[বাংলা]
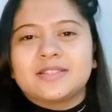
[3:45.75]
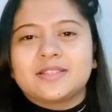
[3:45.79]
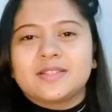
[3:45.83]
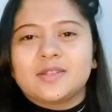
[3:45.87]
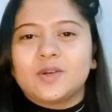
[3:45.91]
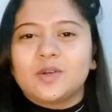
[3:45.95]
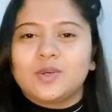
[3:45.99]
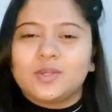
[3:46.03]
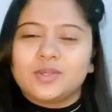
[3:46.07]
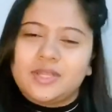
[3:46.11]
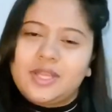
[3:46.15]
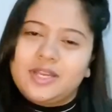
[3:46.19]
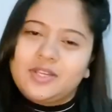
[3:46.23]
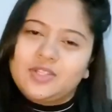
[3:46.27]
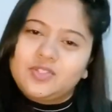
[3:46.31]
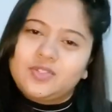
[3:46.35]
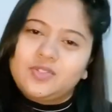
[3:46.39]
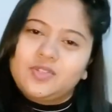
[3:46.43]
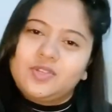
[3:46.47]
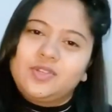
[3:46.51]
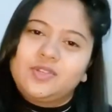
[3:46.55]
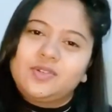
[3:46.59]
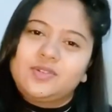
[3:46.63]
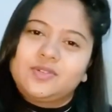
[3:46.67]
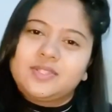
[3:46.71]
সো তার
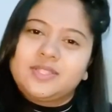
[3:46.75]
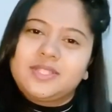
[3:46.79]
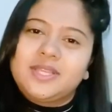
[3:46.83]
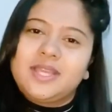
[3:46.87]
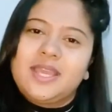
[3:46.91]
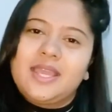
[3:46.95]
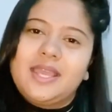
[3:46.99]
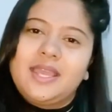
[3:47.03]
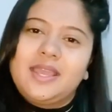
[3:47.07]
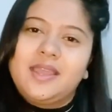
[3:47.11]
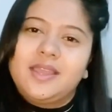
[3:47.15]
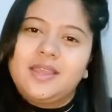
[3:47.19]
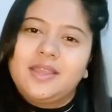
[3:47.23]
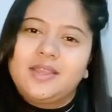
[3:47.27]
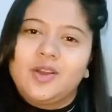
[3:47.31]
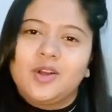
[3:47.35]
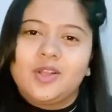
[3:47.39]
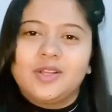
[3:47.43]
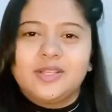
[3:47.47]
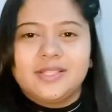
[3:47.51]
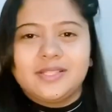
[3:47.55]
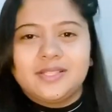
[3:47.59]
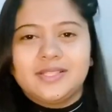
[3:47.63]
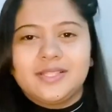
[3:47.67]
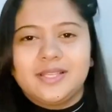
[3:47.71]
জন্যই হচ্ছে এই
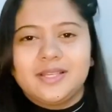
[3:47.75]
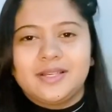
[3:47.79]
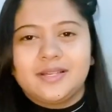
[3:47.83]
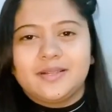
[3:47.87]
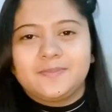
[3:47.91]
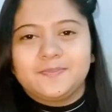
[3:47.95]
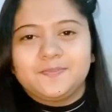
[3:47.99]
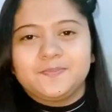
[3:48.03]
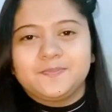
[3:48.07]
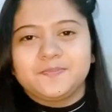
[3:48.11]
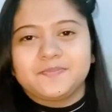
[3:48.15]
হলিডের